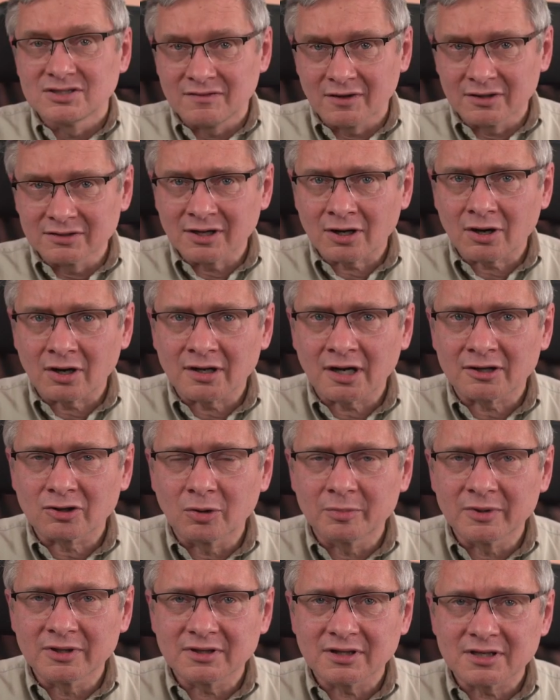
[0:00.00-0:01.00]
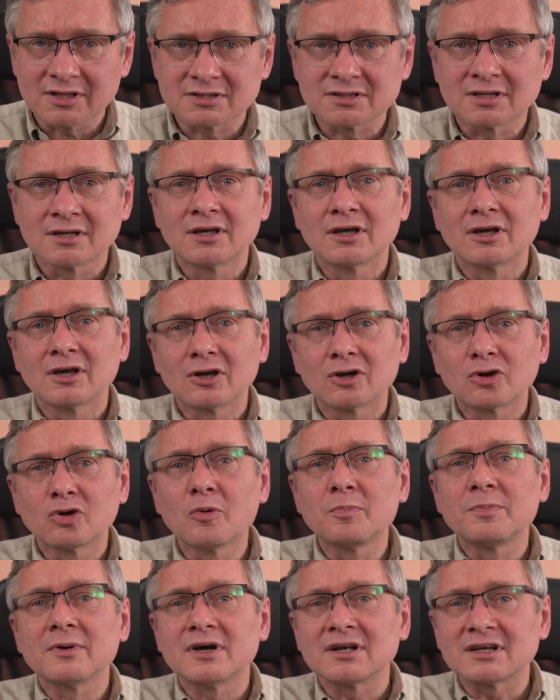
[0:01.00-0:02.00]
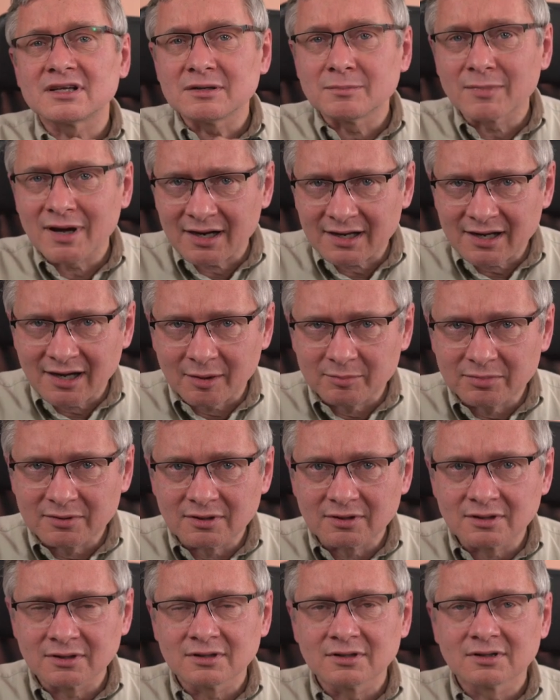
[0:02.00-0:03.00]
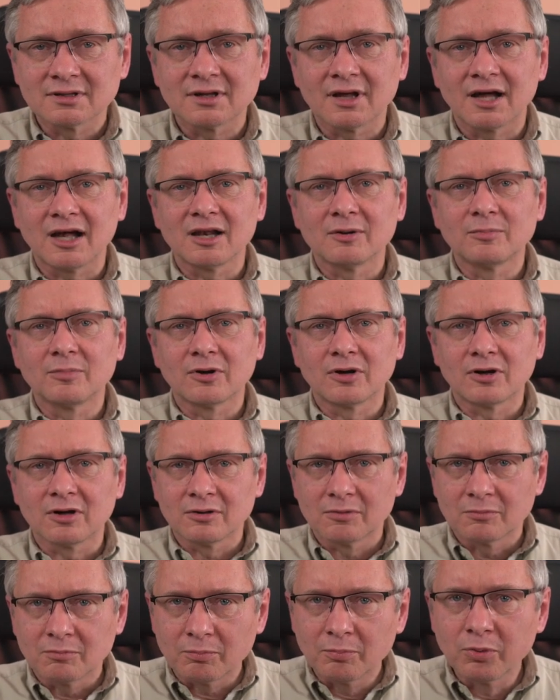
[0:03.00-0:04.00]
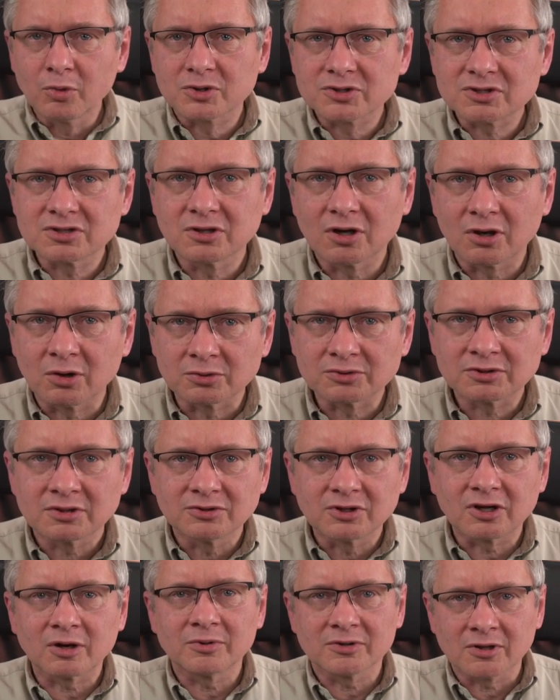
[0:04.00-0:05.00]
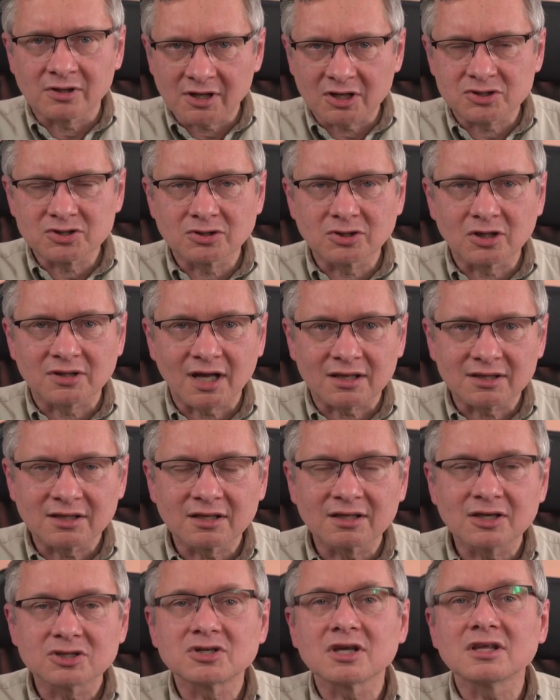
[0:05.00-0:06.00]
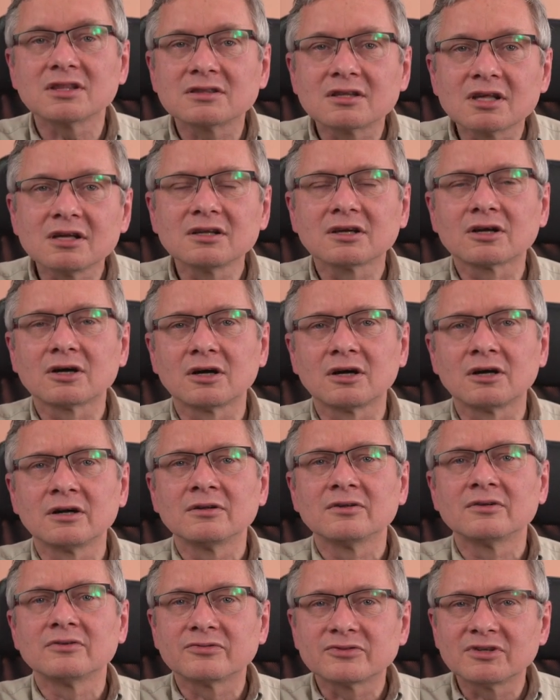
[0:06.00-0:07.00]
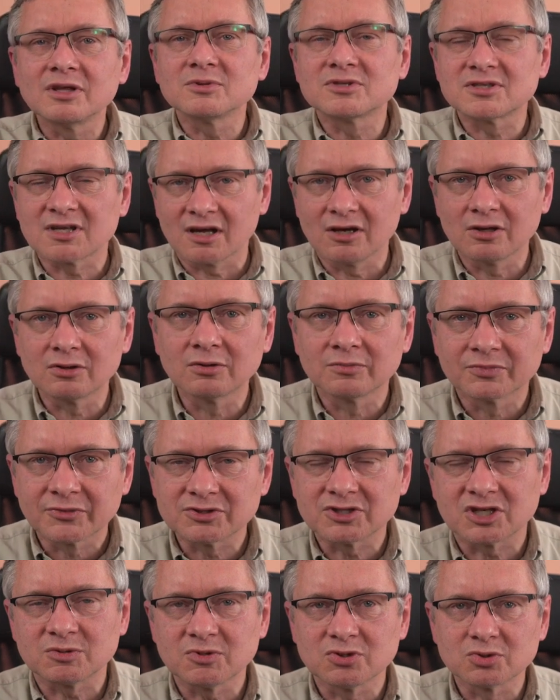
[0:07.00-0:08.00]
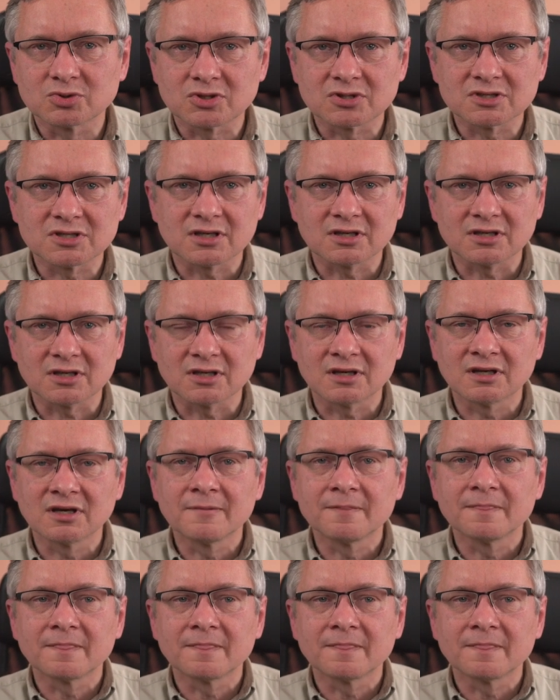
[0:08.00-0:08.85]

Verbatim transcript: Dziewiąty argument jest kup Remarkable albo Note do robienia odręcznych notatek, jeżeli tylko w tym celu chcesz mieć urządzenie.